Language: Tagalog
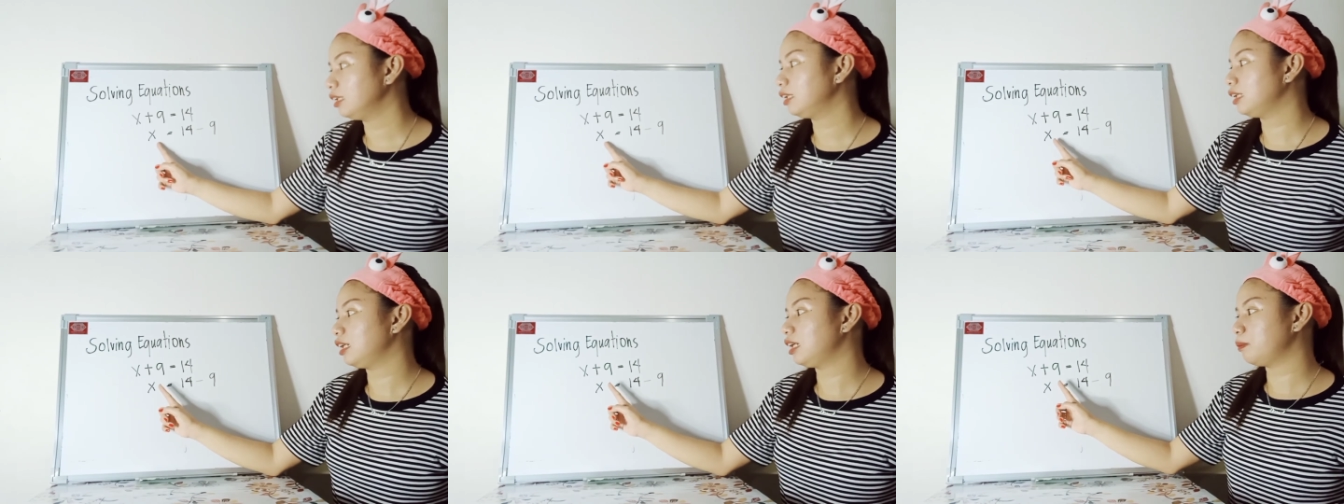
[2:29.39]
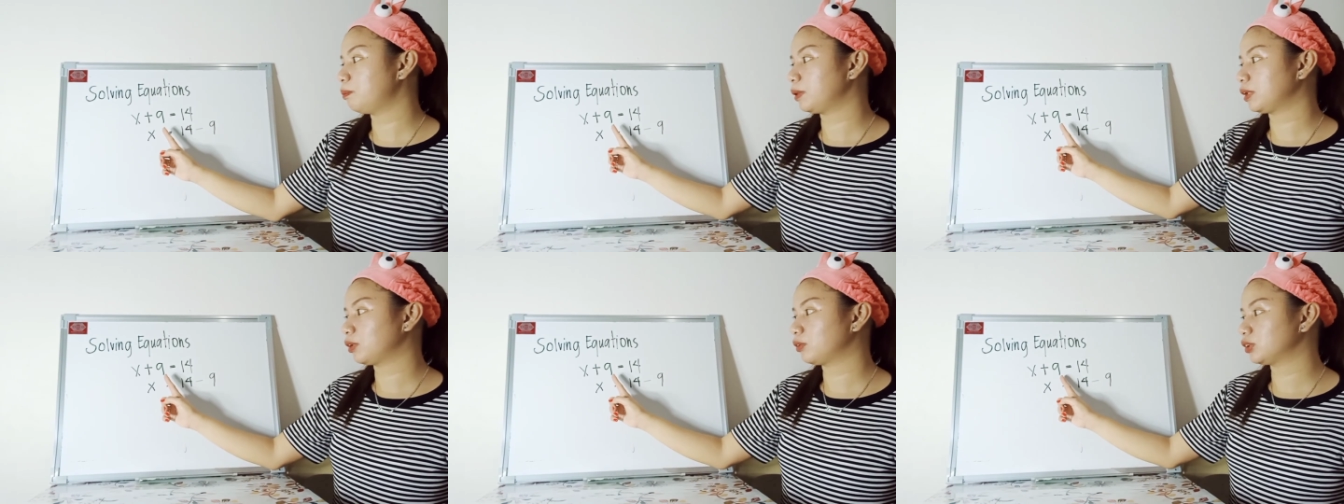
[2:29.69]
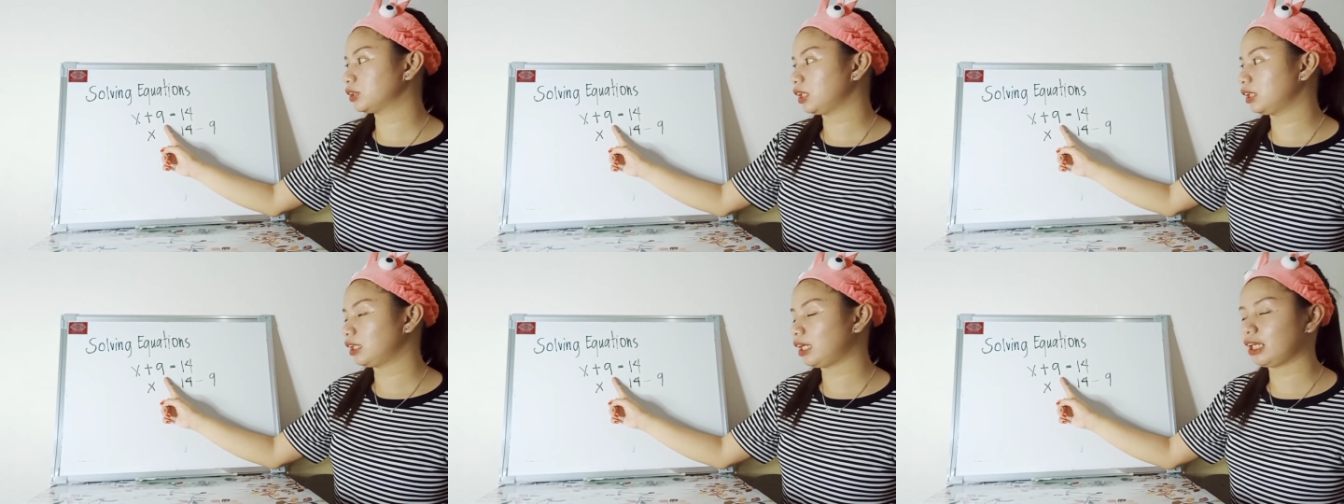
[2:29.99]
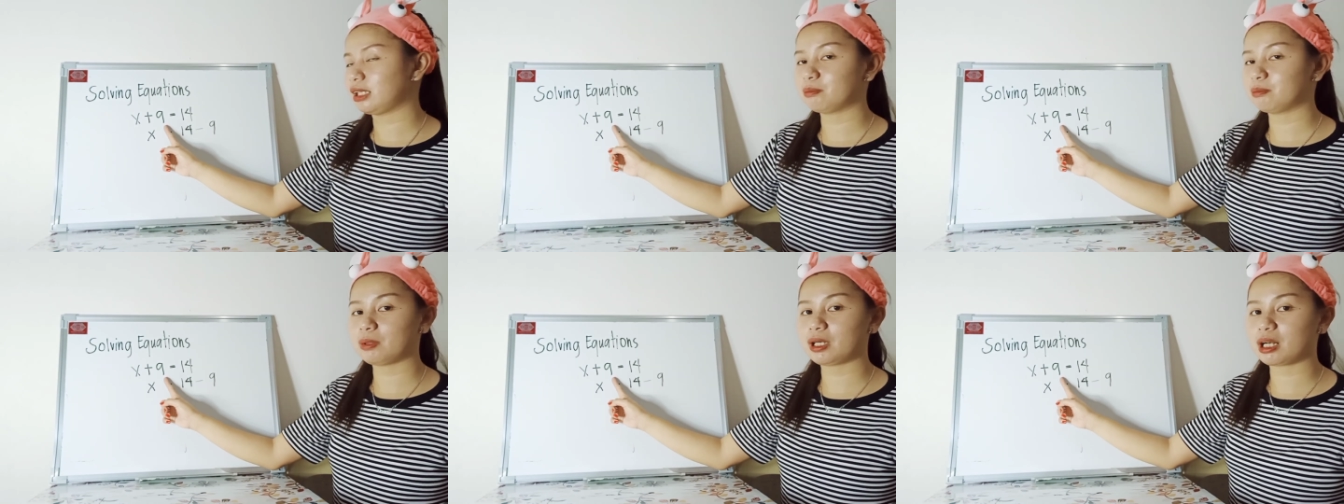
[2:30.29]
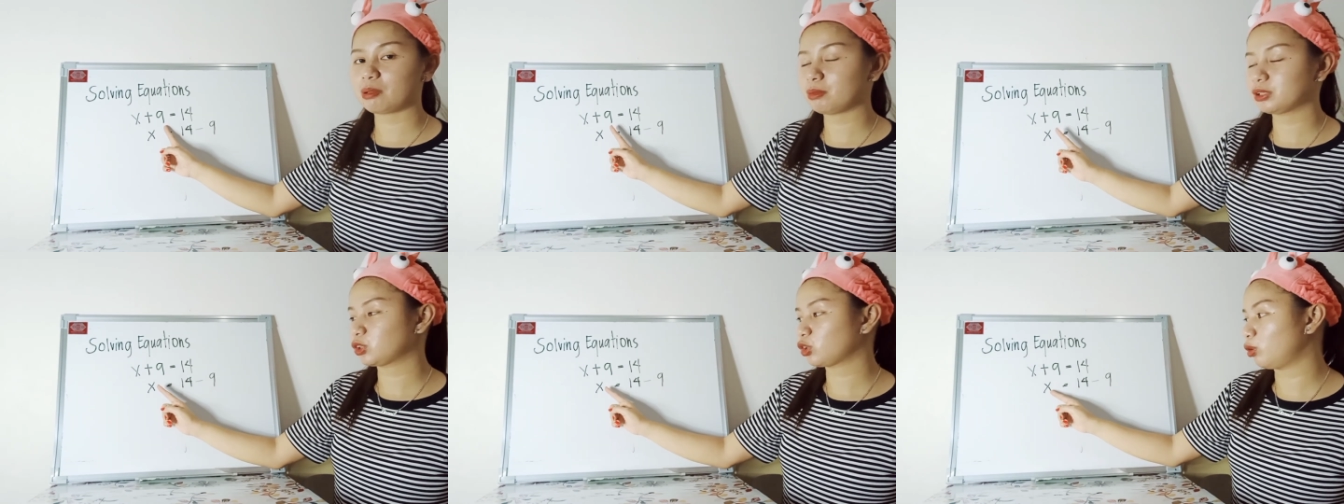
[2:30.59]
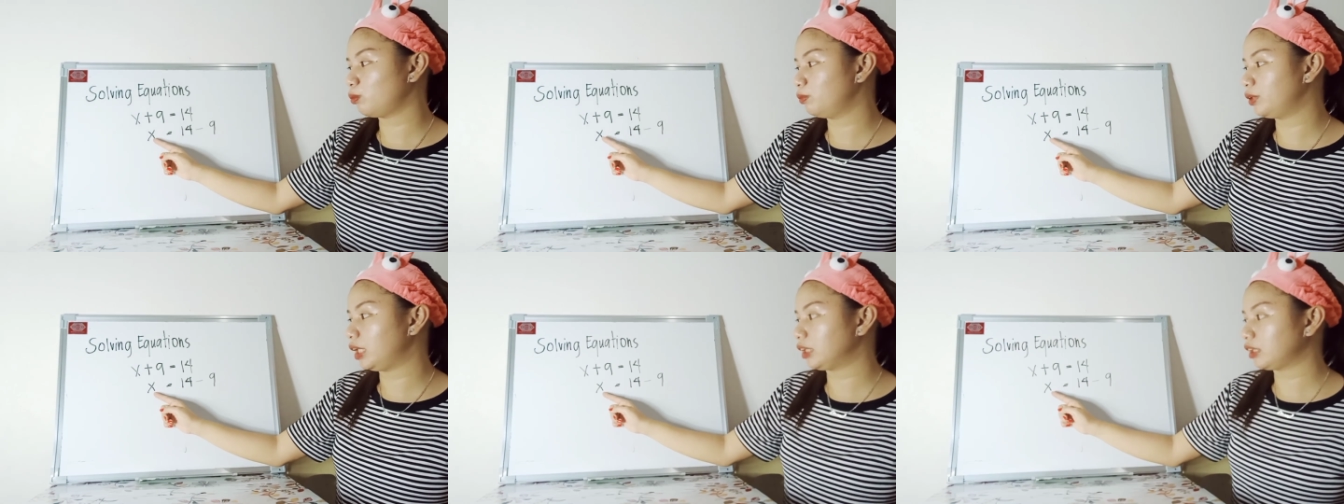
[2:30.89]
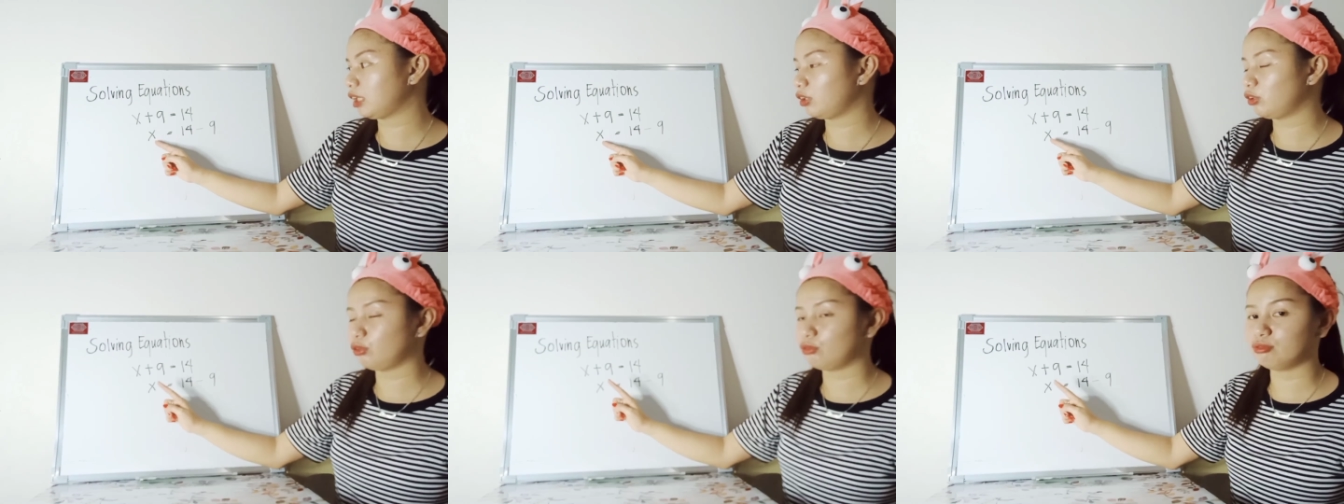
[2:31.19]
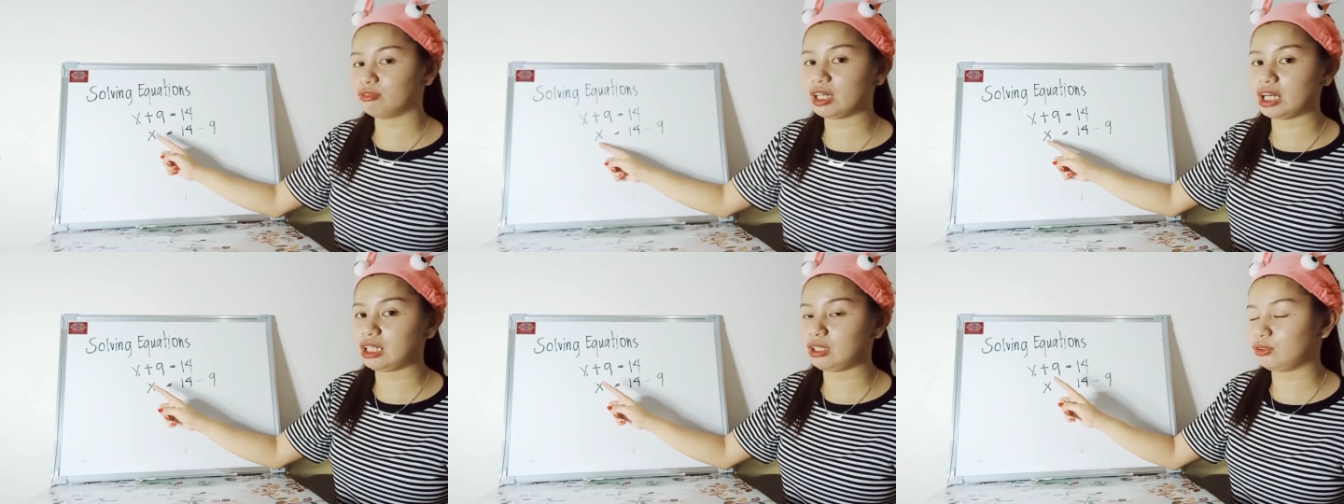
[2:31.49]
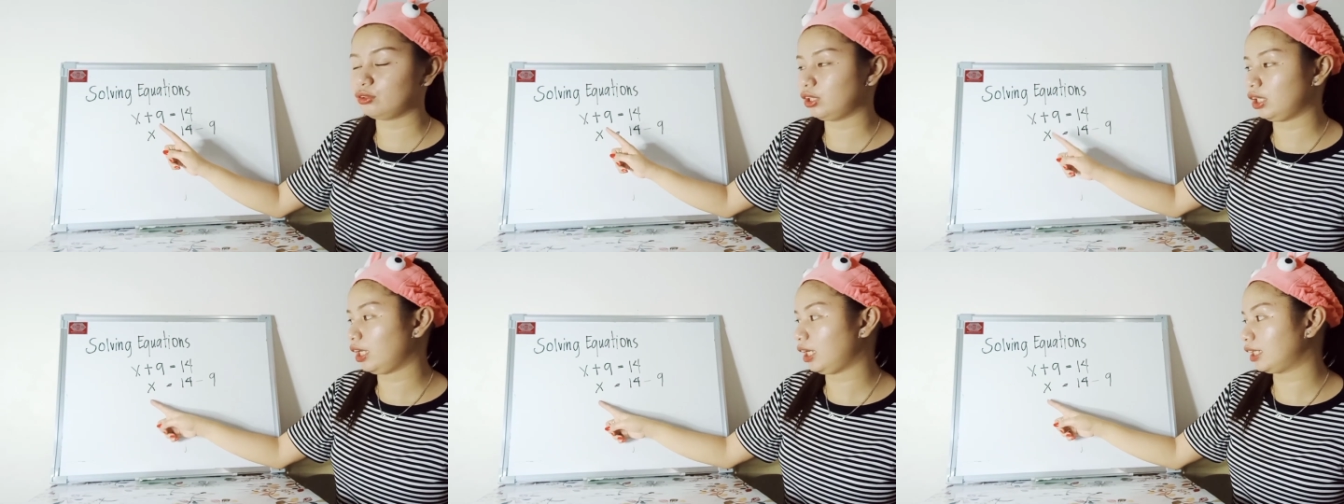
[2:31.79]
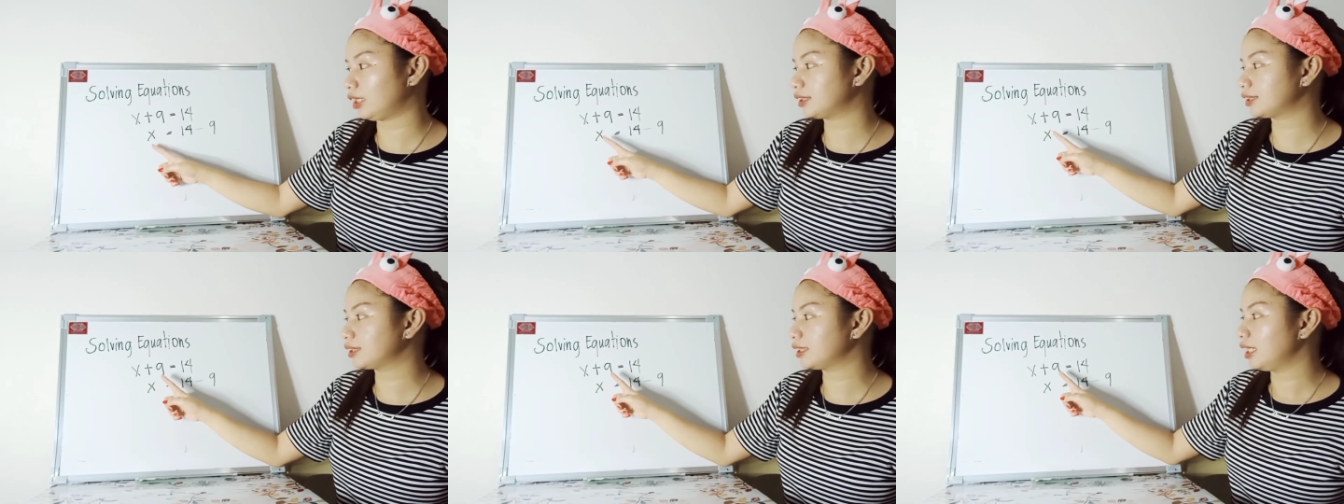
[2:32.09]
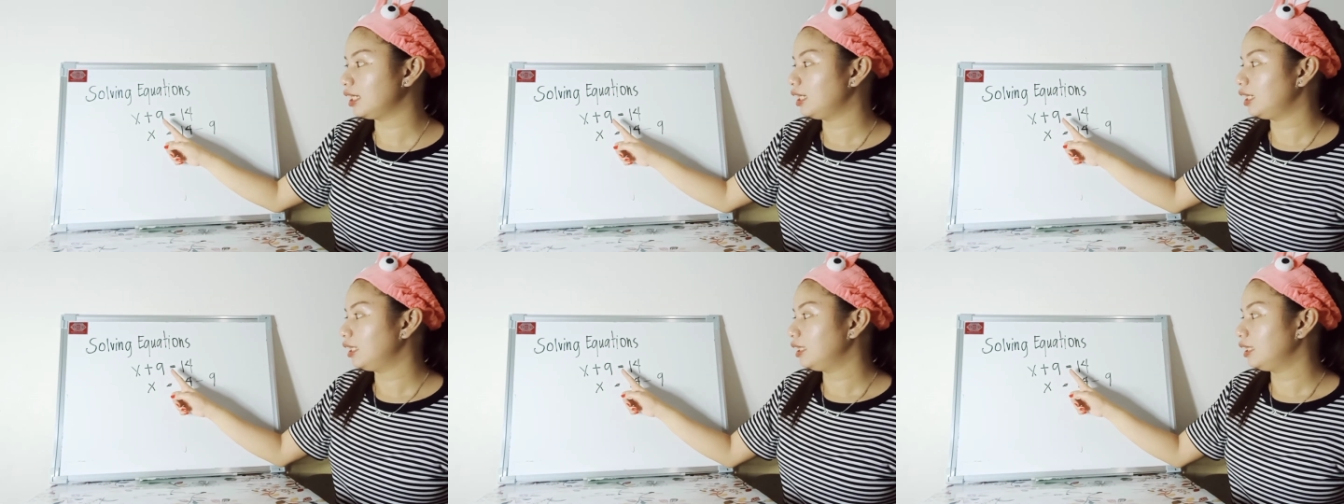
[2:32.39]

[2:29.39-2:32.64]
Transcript: Nilipat ko si 9 para masolve natin yung value ni x.